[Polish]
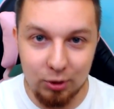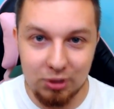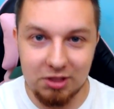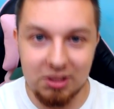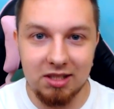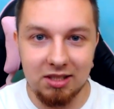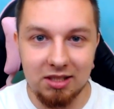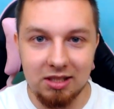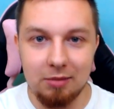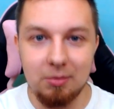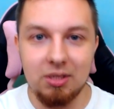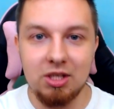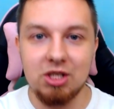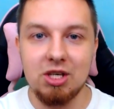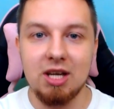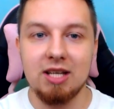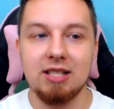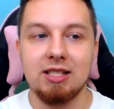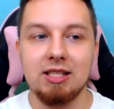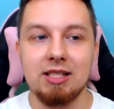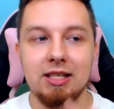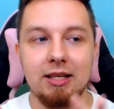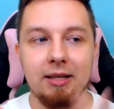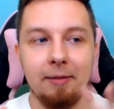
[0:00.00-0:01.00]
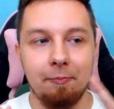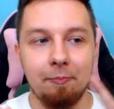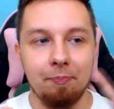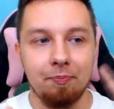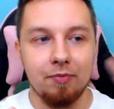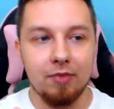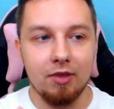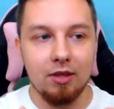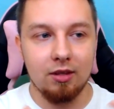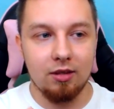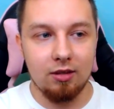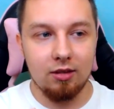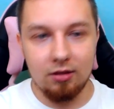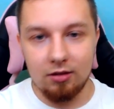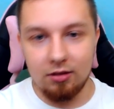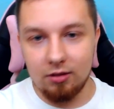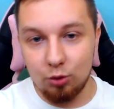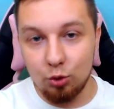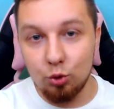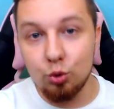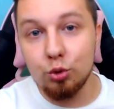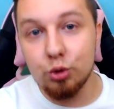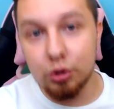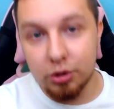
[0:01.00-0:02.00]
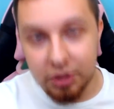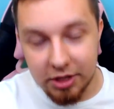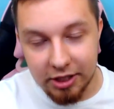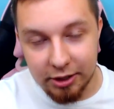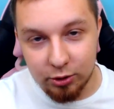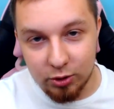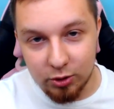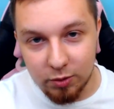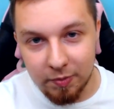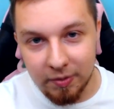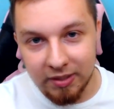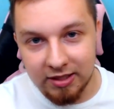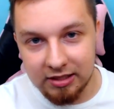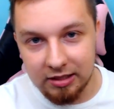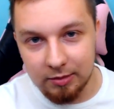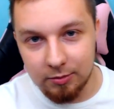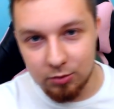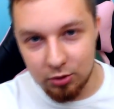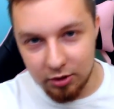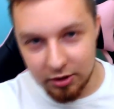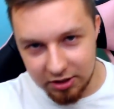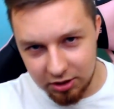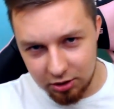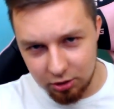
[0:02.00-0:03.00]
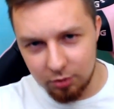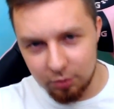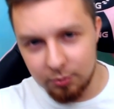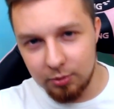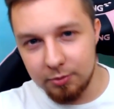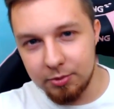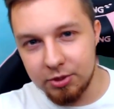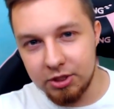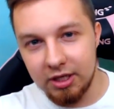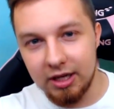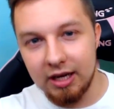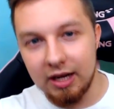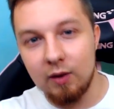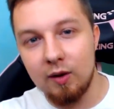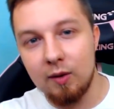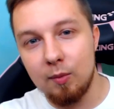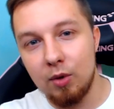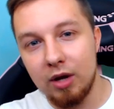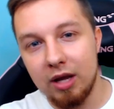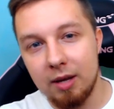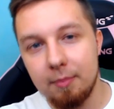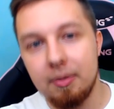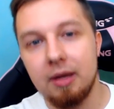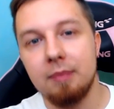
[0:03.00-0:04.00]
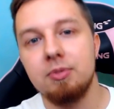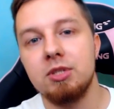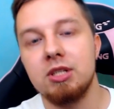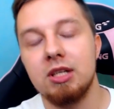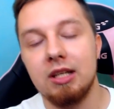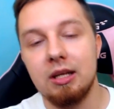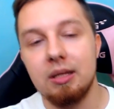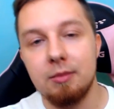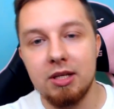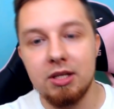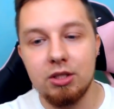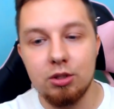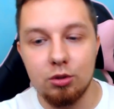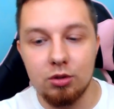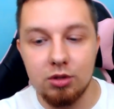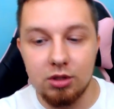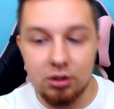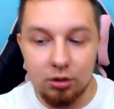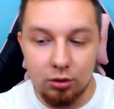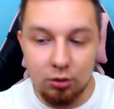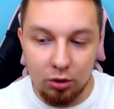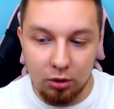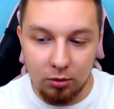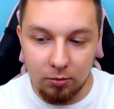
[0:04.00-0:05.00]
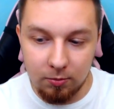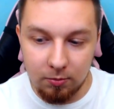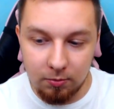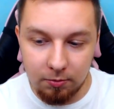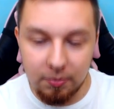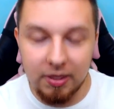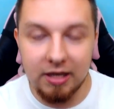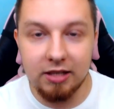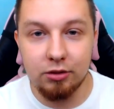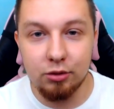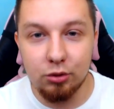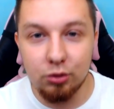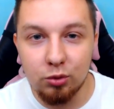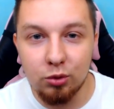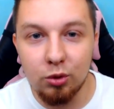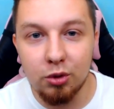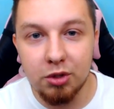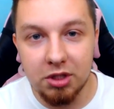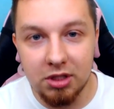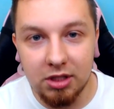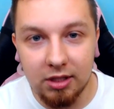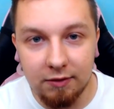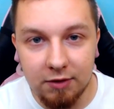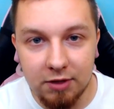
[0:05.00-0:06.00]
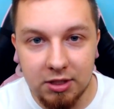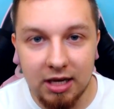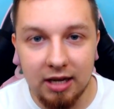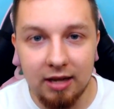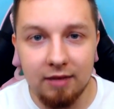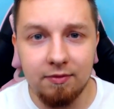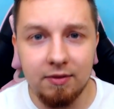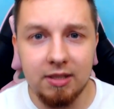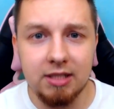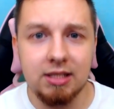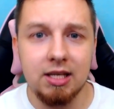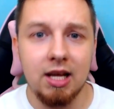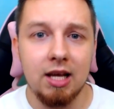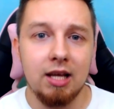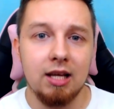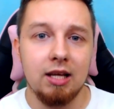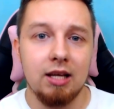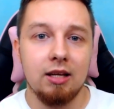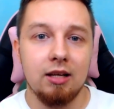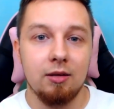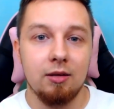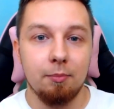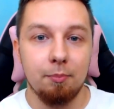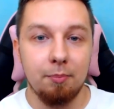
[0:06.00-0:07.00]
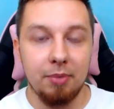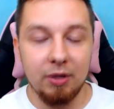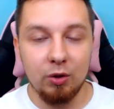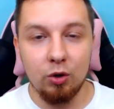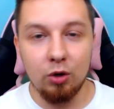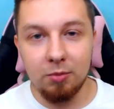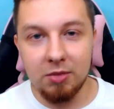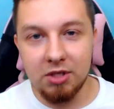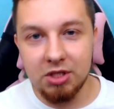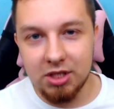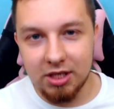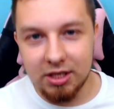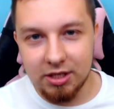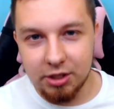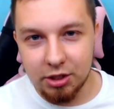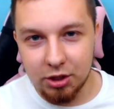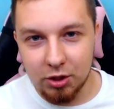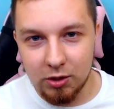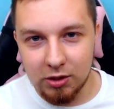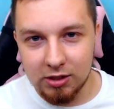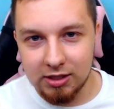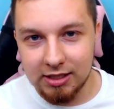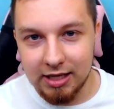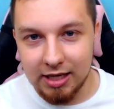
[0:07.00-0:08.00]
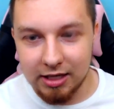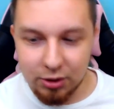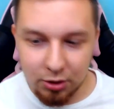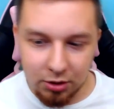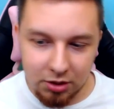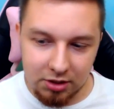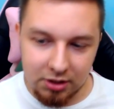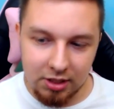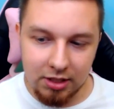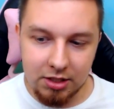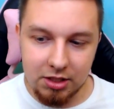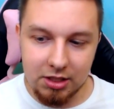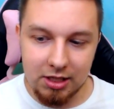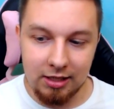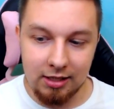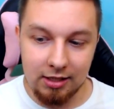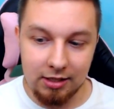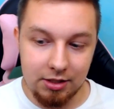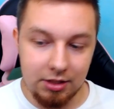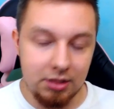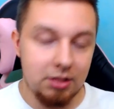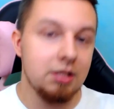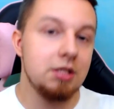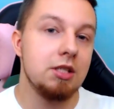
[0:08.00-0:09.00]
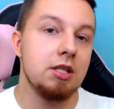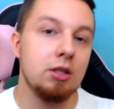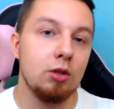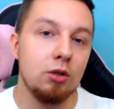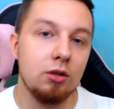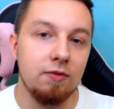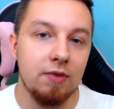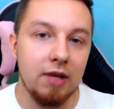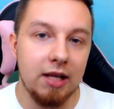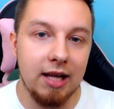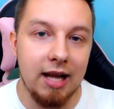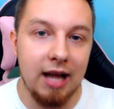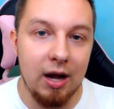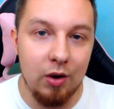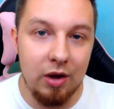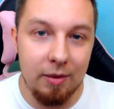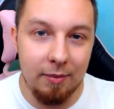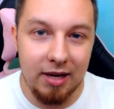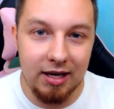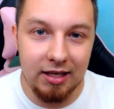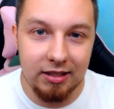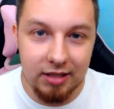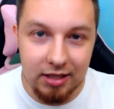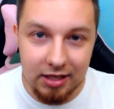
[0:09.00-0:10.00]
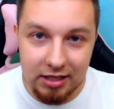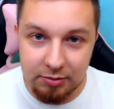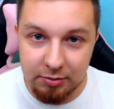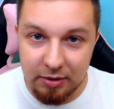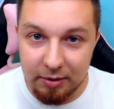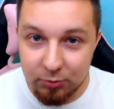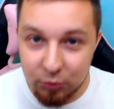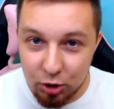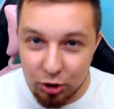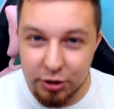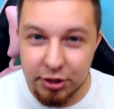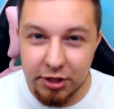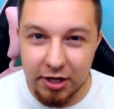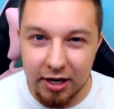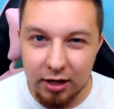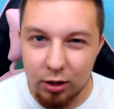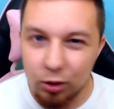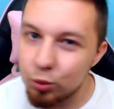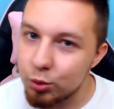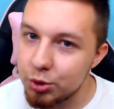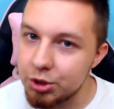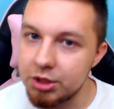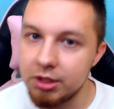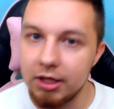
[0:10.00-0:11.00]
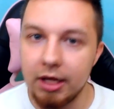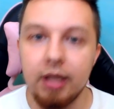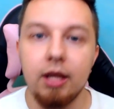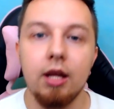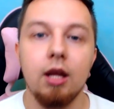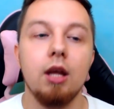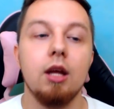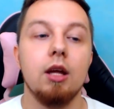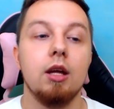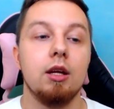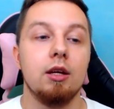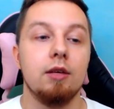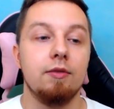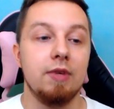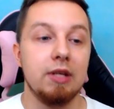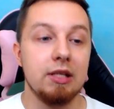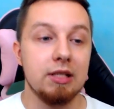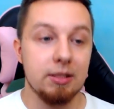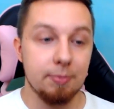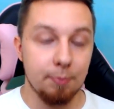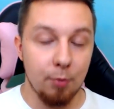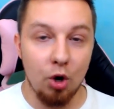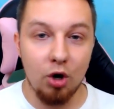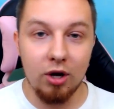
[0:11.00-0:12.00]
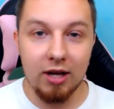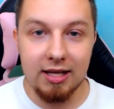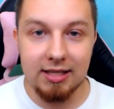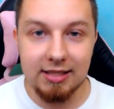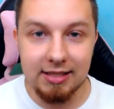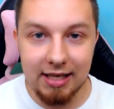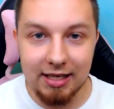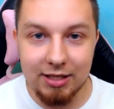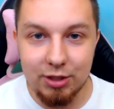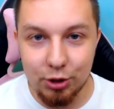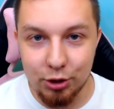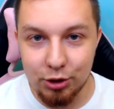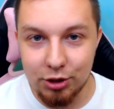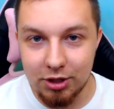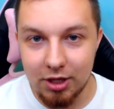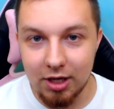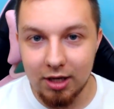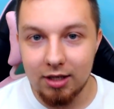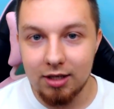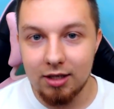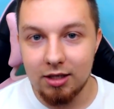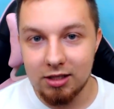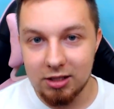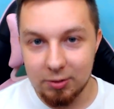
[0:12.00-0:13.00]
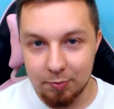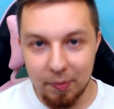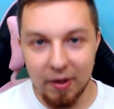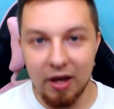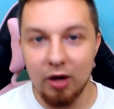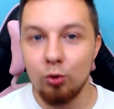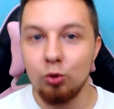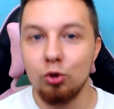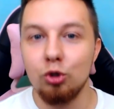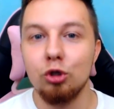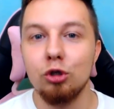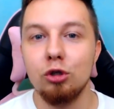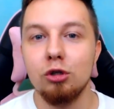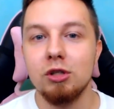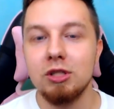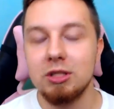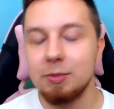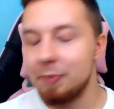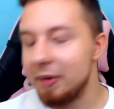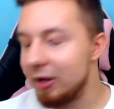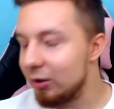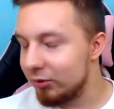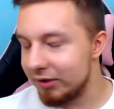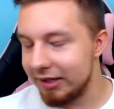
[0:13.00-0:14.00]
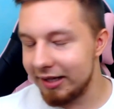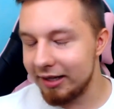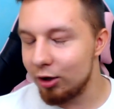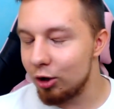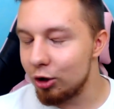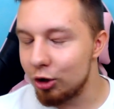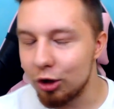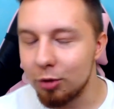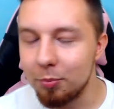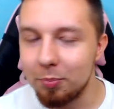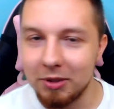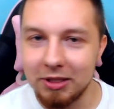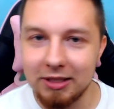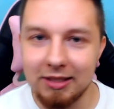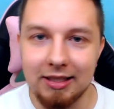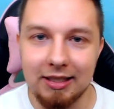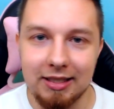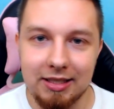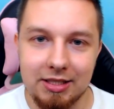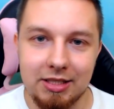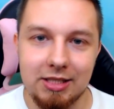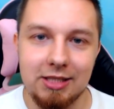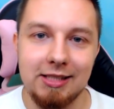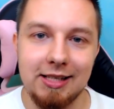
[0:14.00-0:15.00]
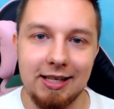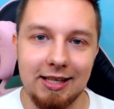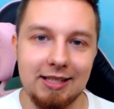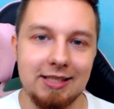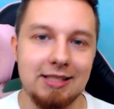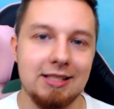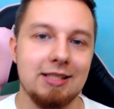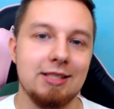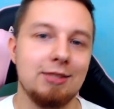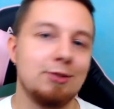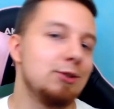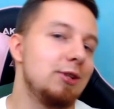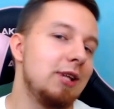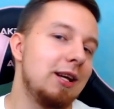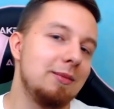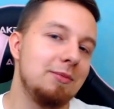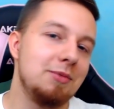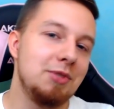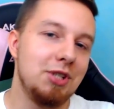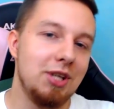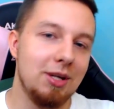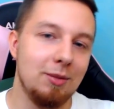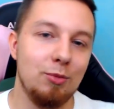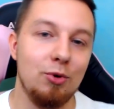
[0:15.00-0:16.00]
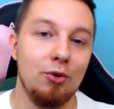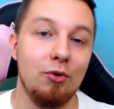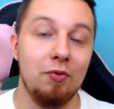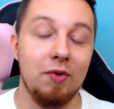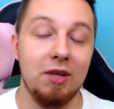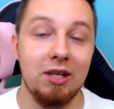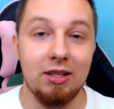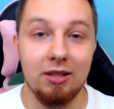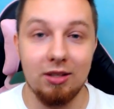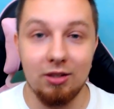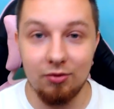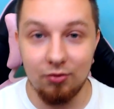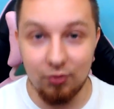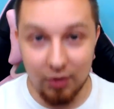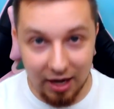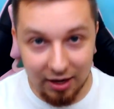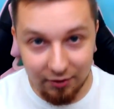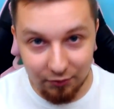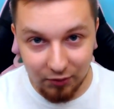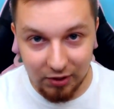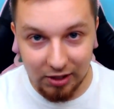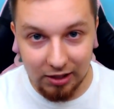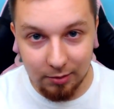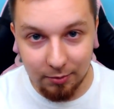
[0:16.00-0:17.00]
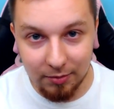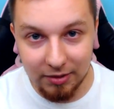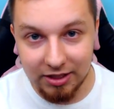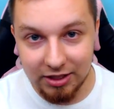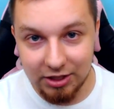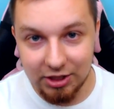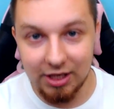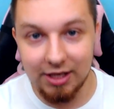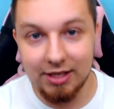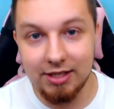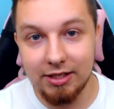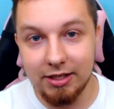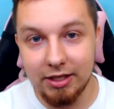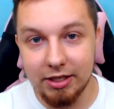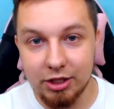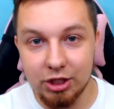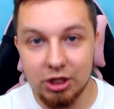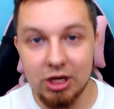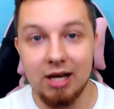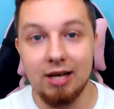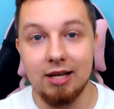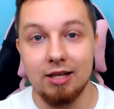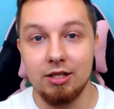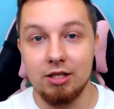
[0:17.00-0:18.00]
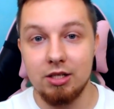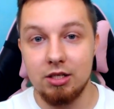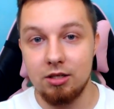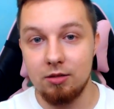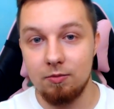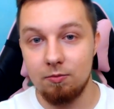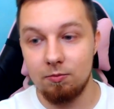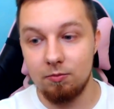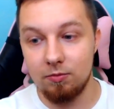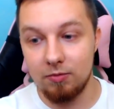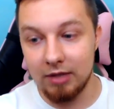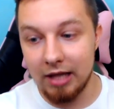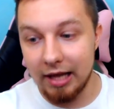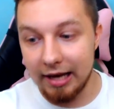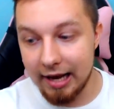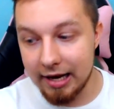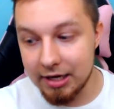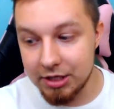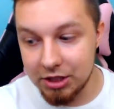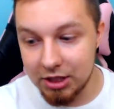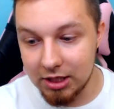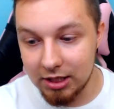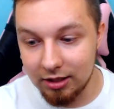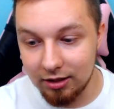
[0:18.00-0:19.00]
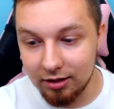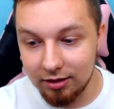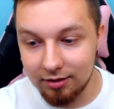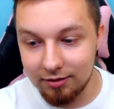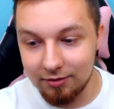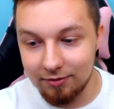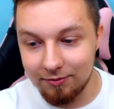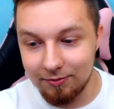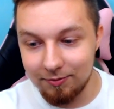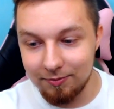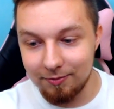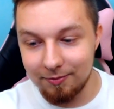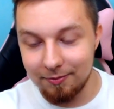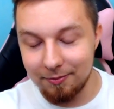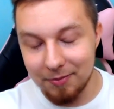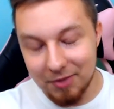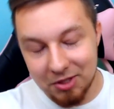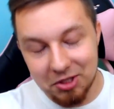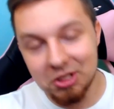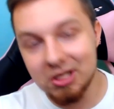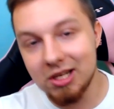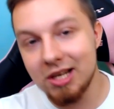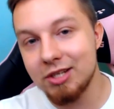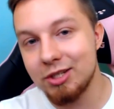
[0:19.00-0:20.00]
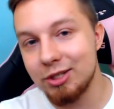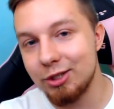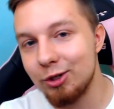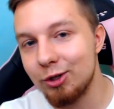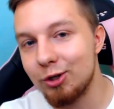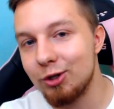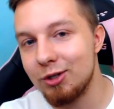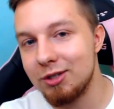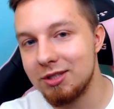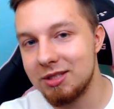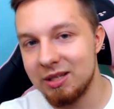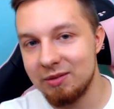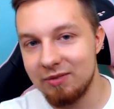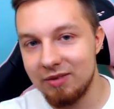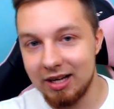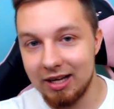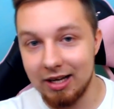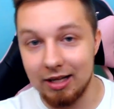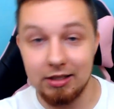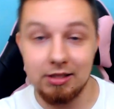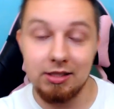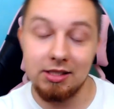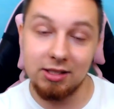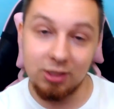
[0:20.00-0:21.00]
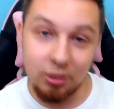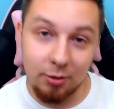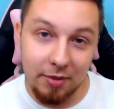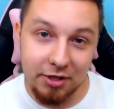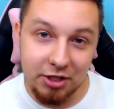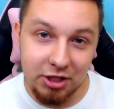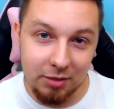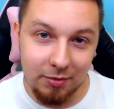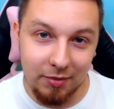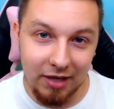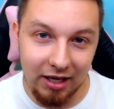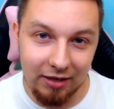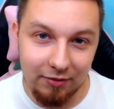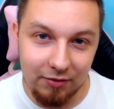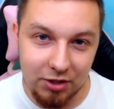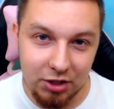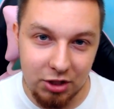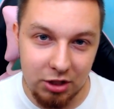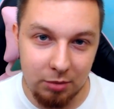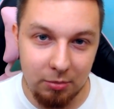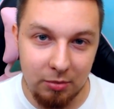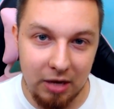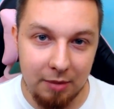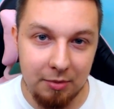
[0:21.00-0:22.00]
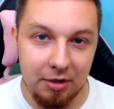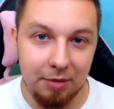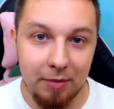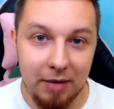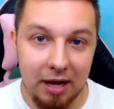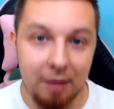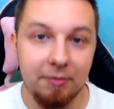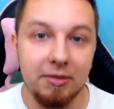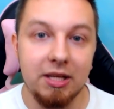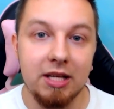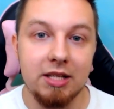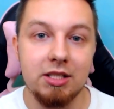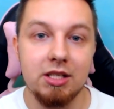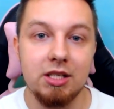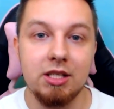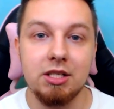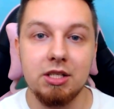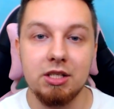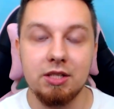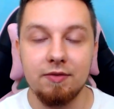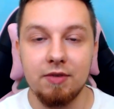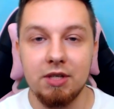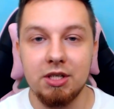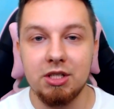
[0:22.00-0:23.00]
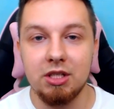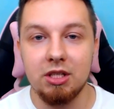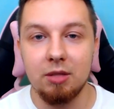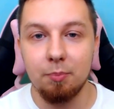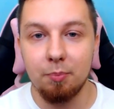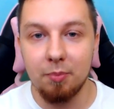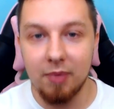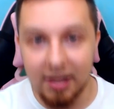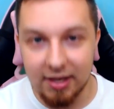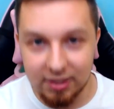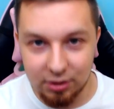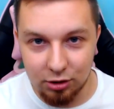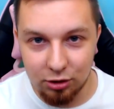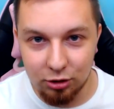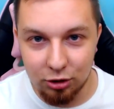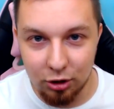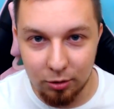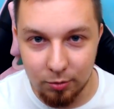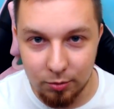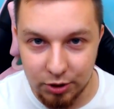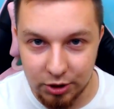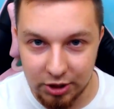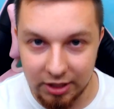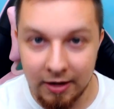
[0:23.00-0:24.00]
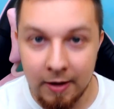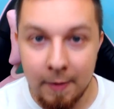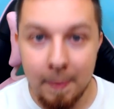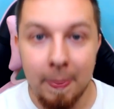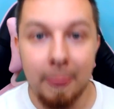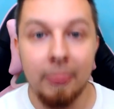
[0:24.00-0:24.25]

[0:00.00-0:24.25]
Ostatnimi czasy dużo czasu spędzam z rodziną, bo przyjechała moja babcia na miesiąc, którą bardzo długo się nie widziałem, więc było mi ciężko zacząć ten challenge. Tydzień odblekałem, ale teraz mam troszkę luźniej, więc mogę zacząć z, pełnu, z pełnego kopyta, czy jak to tam się mówi, dwa filmy dziennie challenge. Na razie myślę, że do końca wakacji. Zobaczymy jak wytrzymamy. Mam nadzieję, że wyjdzie bardzo dobrze.